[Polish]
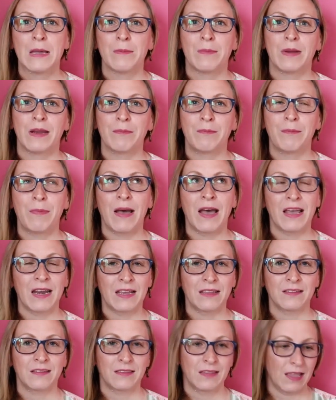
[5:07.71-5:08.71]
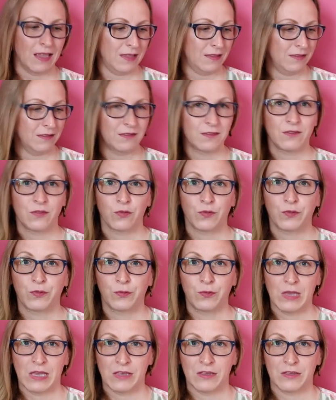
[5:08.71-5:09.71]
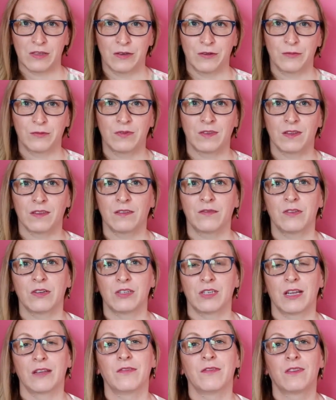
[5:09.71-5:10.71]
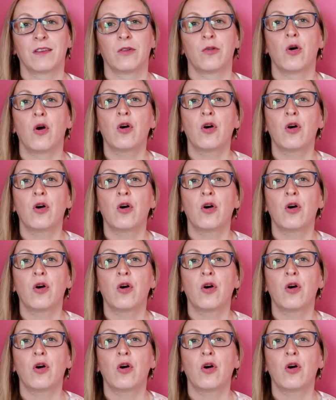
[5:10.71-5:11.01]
Preparat ten stosuje się zazwyczaj w celu